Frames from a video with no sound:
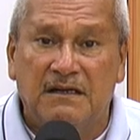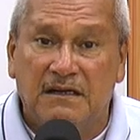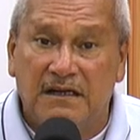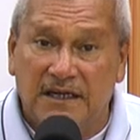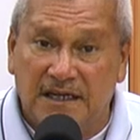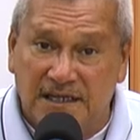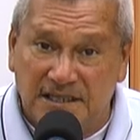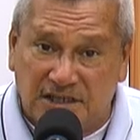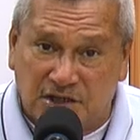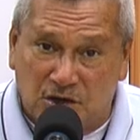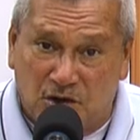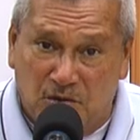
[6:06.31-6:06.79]

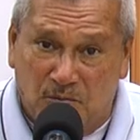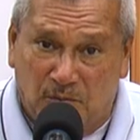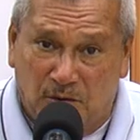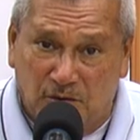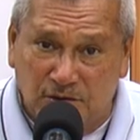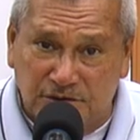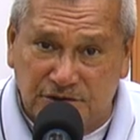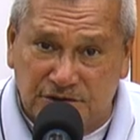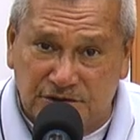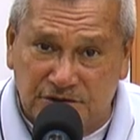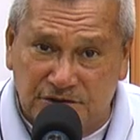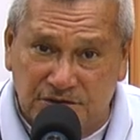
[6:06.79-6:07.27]
y
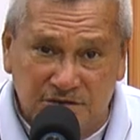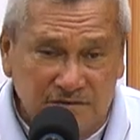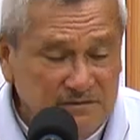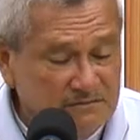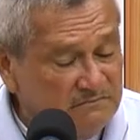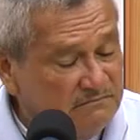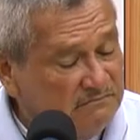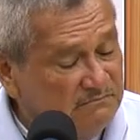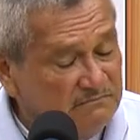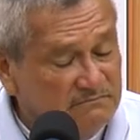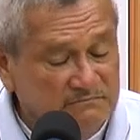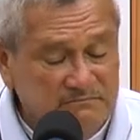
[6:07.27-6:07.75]
somos
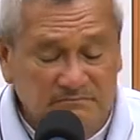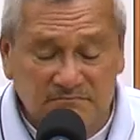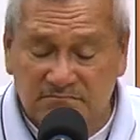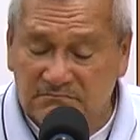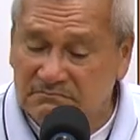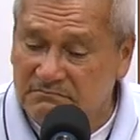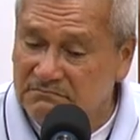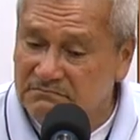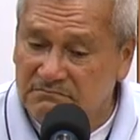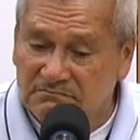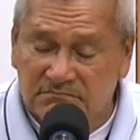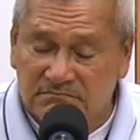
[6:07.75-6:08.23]

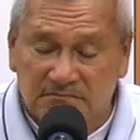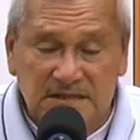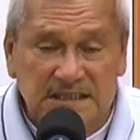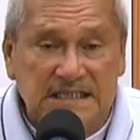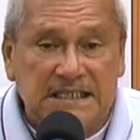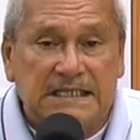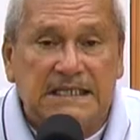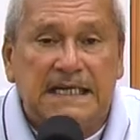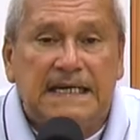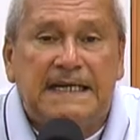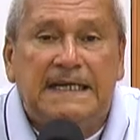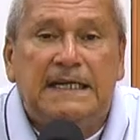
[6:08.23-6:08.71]

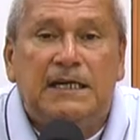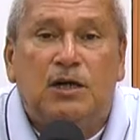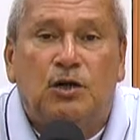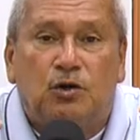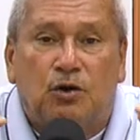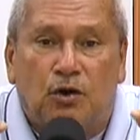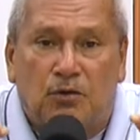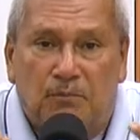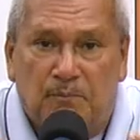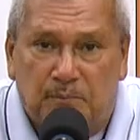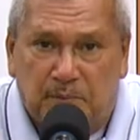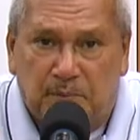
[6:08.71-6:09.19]
sin
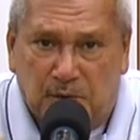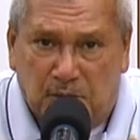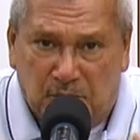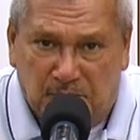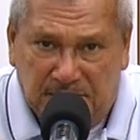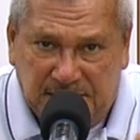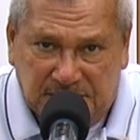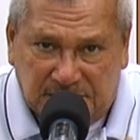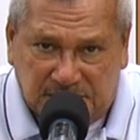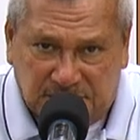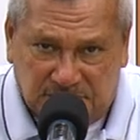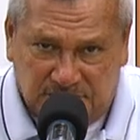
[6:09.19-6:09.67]

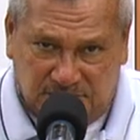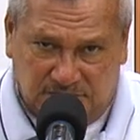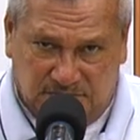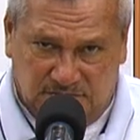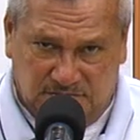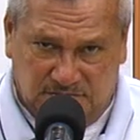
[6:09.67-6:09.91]
compromisos,